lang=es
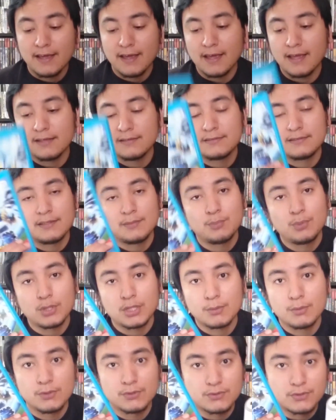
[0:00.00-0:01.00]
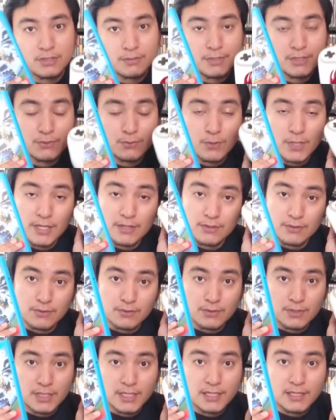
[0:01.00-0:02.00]
este Pokémon Tournament
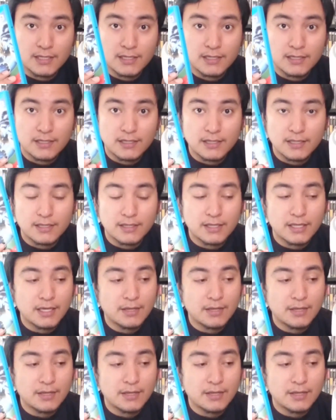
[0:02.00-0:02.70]
jugando con el